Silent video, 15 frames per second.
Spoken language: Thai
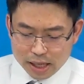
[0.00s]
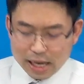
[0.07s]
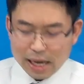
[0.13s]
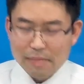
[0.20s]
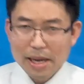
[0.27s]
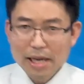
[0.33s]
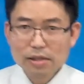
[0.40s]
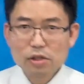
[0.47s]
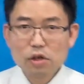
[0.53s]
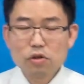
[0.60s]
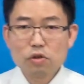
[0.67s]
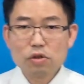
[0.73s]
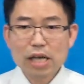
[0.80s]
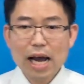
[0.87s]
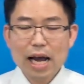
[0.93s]
เอเมนจน
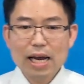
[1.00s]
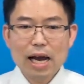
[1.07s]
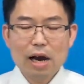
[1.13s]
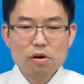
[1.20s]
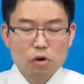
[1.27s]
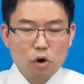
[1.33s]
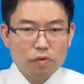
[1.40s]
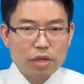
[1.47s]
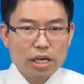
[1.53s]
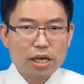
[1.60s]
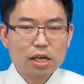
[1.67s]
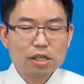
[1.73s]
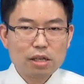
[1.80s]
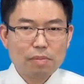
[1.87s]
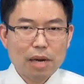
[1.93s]
สุดท้ายแล้วกฎนี้
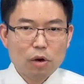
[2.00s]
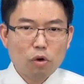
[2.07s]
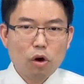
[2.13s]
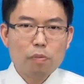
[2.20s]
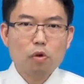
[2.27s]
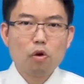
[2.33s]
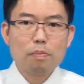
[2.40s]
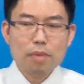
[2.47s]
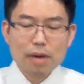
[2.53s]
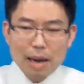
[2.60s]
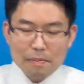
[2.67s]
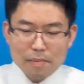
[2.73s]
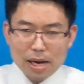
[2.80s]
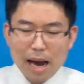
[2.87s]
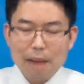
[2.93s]
ก็จะมาควบคุม
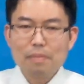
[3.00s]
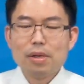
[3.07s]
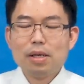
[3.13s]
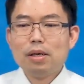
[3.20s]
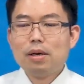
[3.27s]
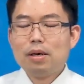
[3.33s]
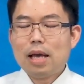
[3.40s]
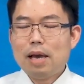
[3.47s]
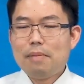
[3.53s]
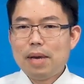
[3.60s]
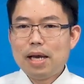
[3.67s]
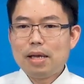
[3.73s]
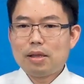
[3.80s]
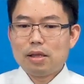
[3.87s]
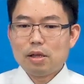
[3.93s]
กำกับเอเม
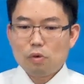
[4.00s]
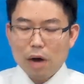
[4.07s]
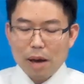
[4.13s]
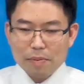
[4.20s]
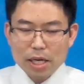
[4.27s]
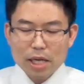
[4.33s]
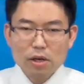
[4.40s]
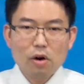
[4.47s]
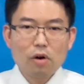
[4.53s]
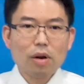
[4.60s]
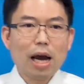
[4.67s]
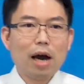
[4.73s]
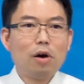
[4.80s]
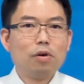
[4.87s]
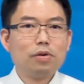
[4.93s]
นความคิดของ
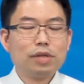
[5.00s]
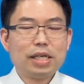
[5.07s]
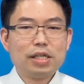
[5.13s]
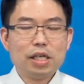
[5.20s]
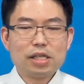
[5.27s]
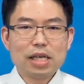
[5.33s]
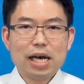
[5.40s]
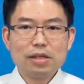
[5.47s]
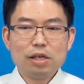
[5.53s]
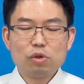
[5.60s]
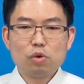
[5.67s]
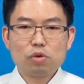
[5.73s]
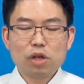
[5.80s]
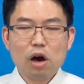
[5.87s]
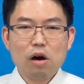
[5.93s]
เราในทิศทางที่
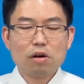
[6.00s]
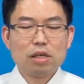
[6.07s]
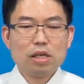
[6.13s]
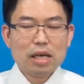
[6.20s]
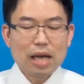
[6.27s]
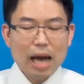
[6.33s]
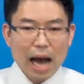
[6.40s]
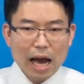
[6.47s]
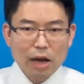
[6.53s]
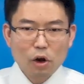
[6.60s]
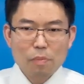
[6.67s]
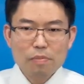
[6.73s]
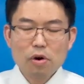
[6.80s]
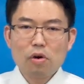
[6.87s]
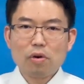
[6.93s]
ถูกต้องอาร
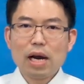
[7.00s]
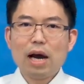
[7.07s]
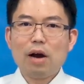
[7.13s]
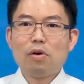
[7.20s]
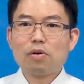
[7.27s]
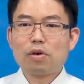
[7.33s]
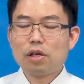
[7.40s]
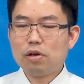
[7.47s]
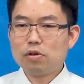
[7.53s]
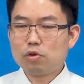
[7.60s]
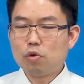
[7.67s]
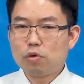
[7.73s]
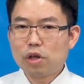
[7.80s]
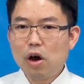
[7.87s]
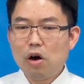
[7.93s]
มณ์ของเราก็ต้อง
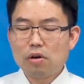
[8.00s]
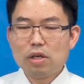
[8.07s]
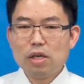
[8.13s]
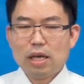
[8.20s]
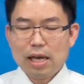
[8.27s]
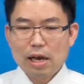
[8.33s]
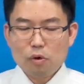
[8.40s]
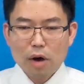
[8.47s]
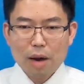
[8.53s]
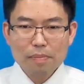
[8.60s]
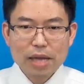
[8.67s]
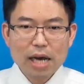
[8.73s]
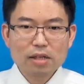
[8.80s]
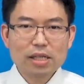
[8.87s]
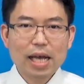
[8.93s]
ถูกต้องและความ
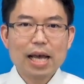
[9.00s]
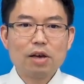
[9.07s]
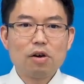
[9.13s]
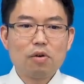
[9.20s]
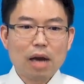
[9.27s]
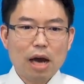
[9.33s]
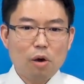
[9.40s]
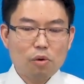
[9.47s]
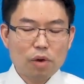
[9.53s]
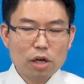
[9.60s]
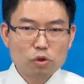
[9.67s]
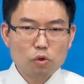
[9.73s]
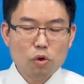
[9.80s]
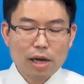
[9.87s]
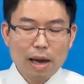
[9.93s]
ตั้งใจของเราก็
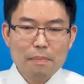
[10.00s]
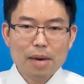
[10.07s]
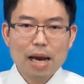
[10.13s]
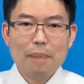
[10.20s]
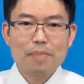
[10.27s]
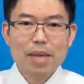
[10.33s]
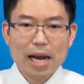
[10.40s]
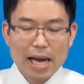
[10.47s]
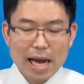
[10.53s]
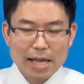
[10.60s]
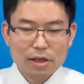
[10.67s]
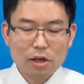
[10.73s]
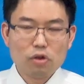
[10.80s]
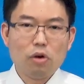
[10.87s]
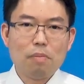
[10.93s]
ถูกกำกับอย่างอั
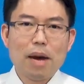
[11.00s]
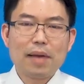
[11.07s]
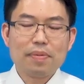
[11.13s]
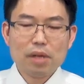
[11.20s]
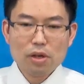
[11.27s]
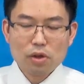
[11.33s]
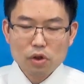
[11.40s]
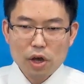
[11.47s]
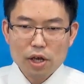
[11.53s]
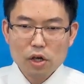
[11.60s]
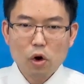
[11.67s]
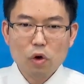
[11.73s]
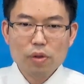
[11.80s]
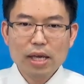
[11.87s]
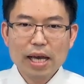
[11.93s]
ตโนมัติโดย
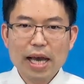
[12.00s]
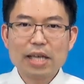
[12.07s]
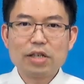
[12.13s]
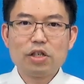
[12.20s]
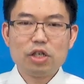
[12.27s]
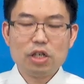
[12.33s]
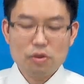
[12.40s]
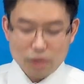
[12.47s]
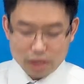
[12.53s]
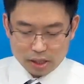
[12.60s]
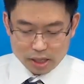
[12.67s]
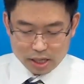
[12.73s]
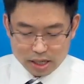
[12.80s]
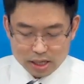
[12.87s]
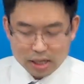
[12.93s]
กฎแห่งชีวิต
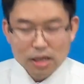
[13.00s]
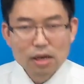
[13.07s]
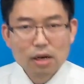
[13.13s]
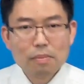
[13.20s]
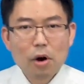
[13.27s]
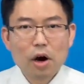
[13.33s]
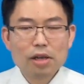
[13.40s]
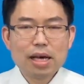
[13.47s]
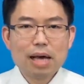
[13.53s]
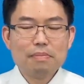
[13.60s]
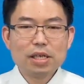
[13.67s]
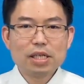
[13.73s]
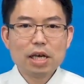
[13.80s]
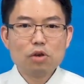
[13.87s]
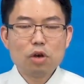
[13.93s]
นี้เพราะนั้น
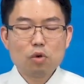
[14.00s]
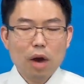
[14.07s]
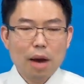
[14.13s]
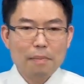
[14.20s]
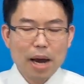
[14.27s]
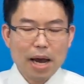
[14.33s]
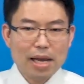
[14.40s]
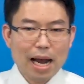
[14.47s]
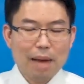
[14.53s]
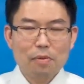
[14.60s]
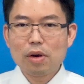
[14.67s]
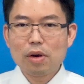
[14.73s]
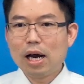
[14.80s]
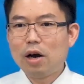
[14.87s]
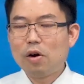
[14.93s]
ไม่ใช่ด้วยความพยายาม
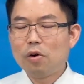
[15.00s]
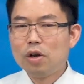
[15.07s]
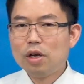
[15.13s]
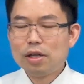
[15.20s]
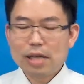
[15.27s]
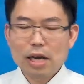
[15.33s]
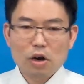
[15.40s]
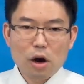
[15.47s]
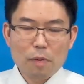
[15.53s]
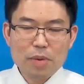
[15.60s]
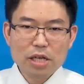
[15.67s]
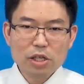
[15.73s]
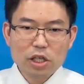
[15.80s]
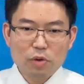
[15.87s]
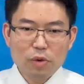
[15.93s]
เราแต่ขอเพี
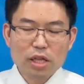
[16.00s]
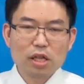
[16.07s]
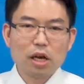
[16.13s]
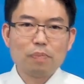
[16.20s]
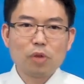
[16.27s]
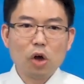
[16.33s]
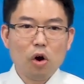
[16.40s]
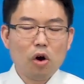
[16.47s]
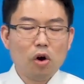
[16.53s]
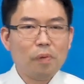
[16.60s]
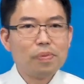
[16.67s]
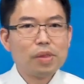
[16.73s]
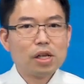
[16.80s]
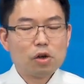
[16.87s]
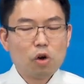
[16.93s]
ยงชีวิตเติบโต
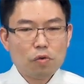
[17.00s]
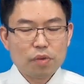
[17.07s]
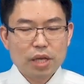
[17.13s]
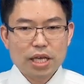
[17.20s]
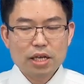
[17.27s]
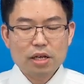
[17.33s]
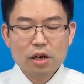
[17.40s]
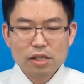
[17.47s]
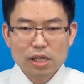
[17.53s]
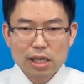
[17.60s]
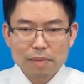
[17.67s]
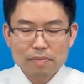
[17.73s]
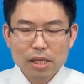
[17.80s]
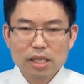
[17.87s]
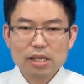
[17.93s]
กฎนี้ก็จะ
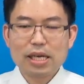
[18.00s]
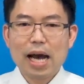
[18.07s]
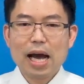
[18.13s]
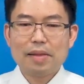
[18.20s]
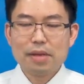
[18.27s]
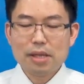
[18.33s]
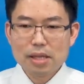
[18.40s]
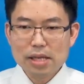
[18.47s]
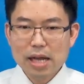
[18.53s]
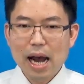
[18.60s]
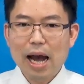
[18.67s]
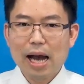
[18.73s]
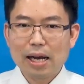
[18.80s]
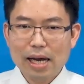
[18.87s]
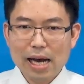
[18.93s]
ดำเนินการอ
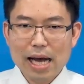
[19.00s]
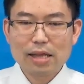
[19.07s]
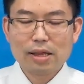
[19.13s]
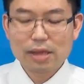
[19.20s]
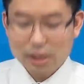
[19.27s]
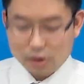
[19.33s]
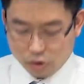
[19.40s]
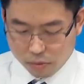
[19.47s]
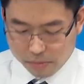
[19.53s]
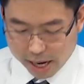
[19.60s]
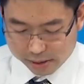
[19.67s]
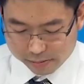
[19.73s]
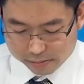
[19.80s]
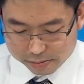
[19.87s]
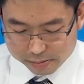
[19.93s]
ย่างอัตโนมั
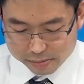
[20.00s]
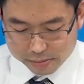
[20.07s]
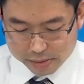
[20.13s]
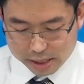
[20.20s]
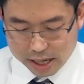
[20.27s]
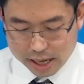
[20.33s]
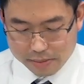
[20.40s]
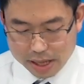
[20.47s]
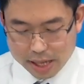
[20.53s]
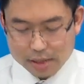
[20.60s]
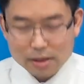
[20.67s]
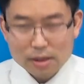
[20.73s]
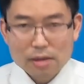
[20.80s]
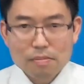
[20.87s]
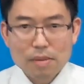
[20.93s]
ติเอเมน
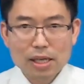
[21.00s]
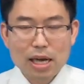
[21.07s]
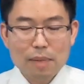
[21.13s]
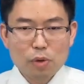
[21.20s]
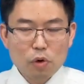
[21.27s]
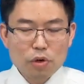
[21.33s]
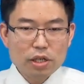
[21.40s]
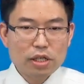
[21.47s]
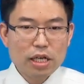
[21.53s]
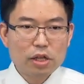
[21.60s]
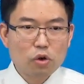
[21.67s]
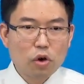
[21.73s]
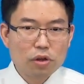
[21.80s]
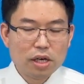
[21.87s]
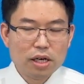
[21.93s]
เหมือนกับนกอินทรี
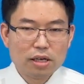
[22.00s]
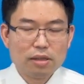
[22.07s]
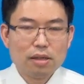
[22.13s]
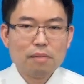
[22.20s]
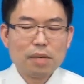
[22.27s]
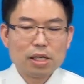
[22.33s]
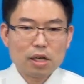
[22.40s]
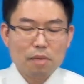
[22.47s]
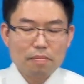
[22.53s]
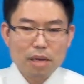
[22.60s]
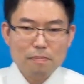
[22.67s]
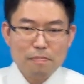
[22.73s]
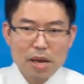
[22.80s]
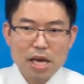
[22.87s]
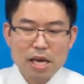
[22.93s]
ตัวหนึ่งมันก็มี
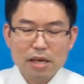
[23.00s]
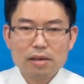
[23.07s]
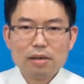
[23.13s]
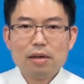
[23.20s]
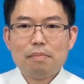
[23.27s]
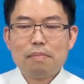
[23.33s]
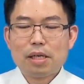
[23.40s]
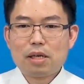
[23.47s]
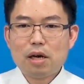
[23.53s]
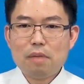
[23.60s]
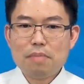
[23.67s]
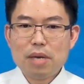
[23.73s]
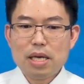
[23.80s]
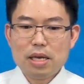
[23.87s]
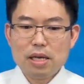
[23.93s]
ปีกมันก็
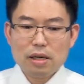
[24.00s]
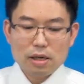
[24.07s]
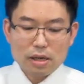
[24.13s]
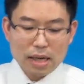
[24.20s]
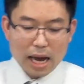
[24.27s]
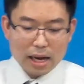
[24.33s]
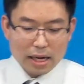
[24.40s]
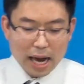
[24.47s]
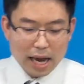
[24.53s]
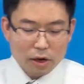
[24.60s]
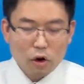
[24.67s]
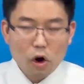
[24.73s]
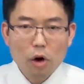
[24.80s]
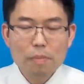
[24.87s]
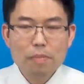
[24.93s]
มีร่างกาย
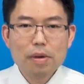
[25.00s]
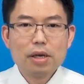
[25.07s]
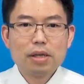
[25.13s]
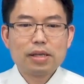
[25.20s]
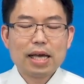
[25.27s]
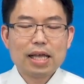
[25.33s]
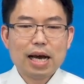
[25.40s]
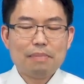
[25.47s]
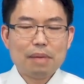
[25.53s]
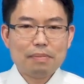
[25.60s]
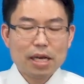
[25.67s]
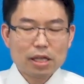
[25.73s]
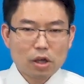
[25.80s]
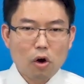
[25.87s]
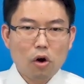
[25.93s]
ครบแต่ถ้ามัน
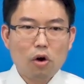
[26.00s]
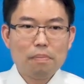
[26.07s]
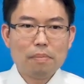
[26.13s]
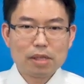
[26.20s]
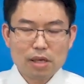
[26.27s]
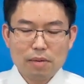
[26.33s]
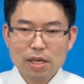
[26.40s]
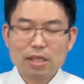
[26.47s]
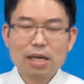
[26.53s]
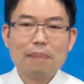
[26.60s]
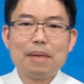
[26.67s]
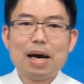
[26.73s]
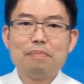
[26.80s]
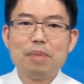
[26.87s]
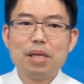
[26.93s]
ไม่โตมันก็ไม่สา
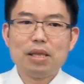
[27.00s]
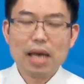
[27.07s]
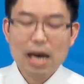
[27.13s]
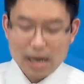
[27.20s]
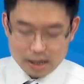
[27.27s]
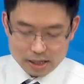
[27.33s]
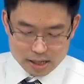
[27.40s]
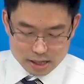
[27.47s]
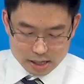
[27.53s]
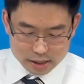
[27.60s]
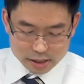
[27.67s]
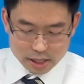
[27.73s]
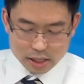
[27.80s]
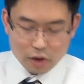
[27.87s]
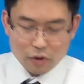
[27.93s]
มารถบินได้
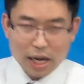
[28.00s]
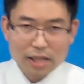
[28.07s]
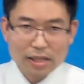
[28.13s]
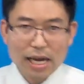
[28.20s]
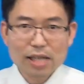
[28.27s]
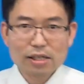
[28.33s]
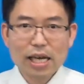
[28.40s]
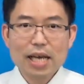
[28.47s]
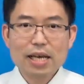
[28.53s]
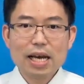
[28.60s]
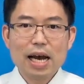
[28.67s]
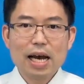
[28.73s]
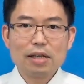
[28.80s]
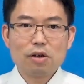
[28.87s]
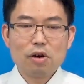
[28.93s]
เช่นเดียวกันการใช้
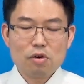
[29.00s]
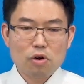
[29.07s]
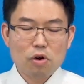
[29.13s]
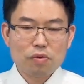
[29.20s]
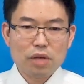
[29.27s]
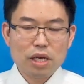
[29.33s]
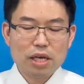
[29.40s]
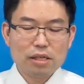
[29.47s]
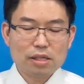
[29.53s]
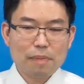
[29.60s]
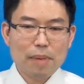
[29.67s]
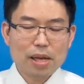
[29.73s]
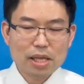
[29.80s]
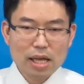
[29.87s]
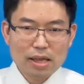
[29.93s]
งานของกฎนี้จะ
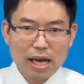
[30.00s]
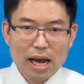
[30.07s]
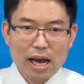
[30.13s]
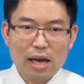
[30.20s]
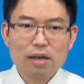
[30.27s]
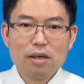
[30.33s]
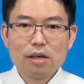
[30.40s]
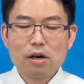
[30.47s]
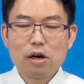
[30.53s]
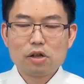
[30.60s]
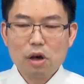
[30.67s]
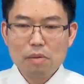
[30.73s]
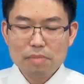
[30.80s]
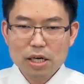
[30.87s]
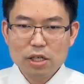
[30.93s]
พัฒนาก็
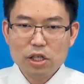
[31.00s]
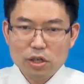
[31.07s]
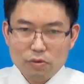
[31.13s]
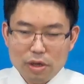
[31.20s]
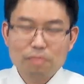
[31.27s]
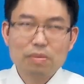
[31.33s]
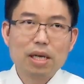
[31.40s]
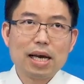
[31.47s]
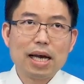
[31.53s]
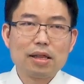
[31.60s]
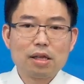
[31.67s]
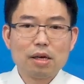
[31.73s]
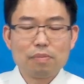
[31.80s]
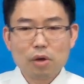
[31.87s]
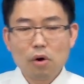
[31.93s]
ต่อเมื่อชีวิตมีการ
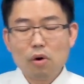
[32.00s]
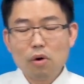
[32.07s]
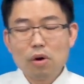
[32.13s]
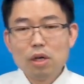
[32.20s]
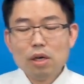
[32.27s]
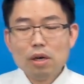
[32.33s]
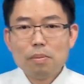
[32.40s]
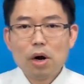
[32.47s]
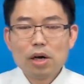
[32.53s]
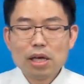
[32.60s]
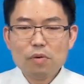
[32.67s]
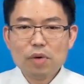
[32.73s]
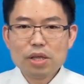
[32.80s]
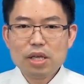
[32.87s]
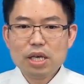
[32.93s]
เติบโตเพราะนั้
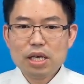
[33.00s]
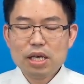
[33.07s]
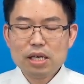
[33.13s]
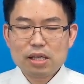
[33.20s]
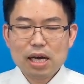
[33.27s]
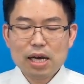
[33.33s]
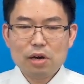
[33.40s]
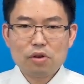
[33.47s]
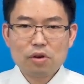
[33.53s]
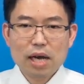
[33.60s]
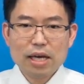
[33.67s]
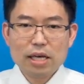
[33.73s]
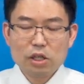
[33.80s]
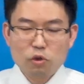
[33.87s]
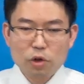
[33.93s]
นวันนี้ถ้าเราต้องกา
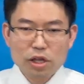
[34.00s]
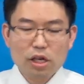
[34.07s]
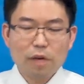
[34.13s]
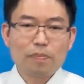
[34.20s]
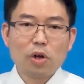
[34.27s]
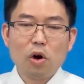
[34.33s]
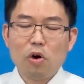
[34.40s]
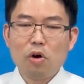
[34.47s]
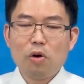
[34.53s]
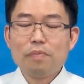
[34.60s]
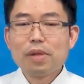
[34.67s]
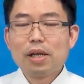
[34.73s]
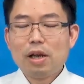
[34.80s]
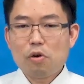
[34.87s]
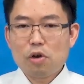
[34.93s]
รให้ชีวิตเติบโต
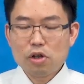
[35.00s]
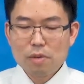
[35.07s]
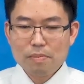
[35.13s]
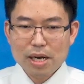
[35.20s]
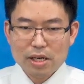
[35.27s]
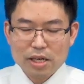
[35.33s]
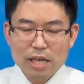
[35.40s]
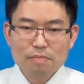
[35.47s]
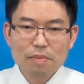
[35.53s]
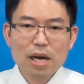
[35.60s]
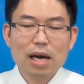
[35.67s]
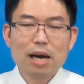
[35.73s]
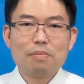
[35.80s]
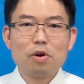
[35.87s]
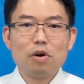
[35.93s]
เราก็ต้องมากินพระ
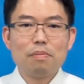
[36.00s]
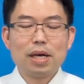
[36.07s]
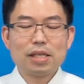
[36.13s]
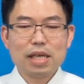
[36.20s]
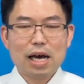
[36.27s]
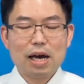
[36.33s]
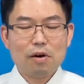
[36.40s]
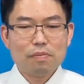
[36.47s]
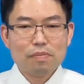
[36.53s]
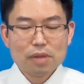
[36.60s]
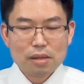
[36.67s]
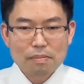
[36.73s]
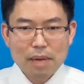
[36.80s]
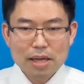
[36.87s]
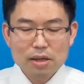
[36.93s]
คำของพระเจ้า
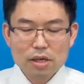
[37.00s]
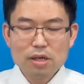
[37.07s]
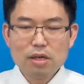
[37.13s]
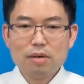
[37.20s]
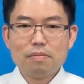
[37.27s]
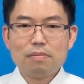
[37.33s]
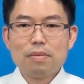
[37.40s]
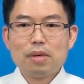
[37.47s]
มาดื่ม